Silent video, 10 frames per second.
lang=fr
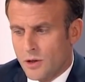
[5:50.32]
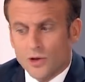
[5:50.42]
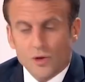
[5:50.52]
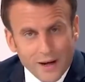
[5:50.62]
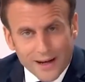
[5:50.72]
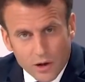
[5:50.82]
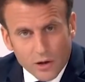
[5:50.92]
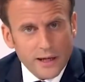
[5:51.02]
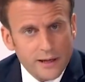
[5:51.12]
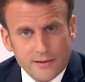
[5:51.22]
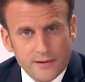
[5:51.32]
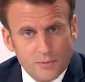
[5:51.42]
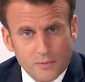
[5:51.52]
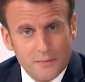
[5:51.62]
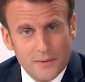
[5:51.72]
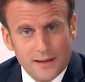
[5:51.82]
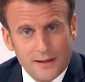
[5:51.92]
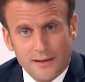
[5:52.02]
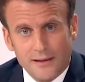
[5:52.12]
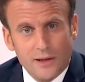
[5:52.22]
Je crois que la colère qui s'est exprimée
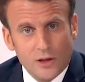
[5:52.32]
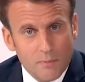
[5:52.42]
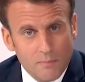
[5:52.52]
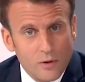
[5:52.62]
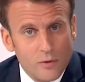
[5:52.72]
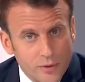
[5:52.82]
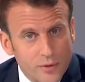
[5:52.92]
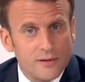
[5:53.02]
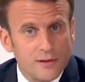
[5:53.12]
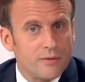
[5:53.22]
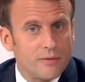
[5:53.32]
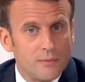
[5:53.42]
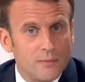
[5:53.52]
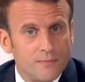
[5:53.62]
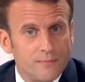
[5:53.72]
n'est d'ailleurs pas le fruit de ces réformes.